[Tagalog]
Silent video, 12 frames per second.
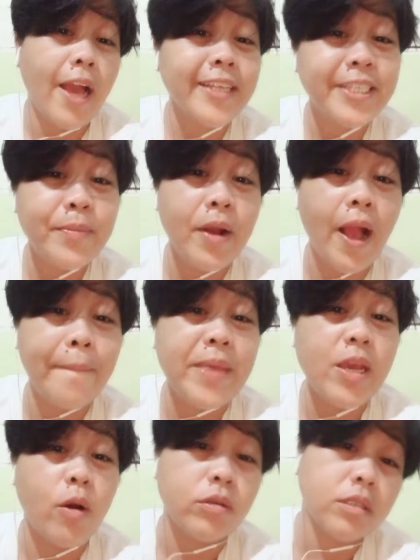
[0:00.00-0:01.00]
Ay sa mga
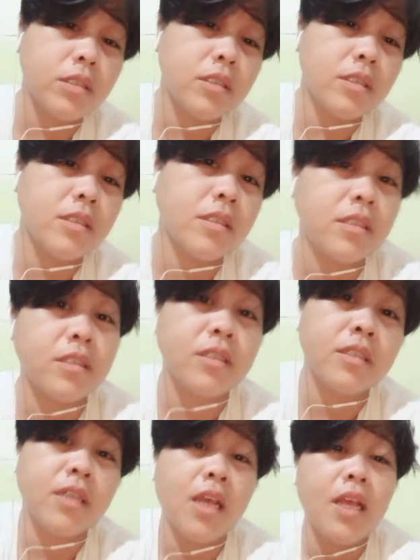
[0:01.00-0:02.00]
amigos.
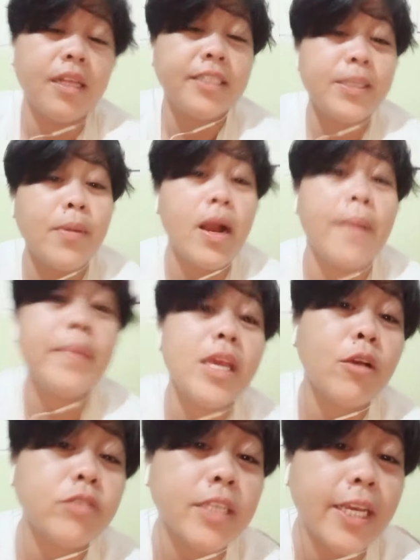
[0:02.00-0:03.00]
Sa mga
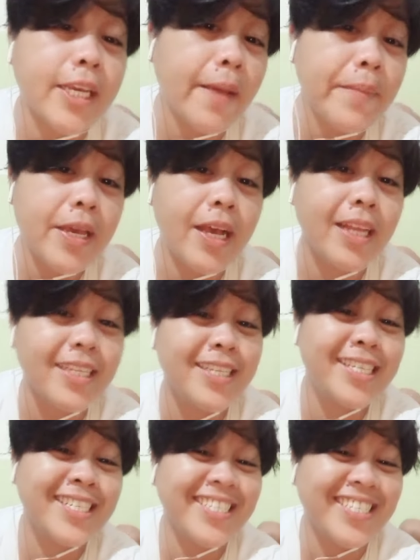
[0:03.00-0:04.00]
amigos nagiamigas.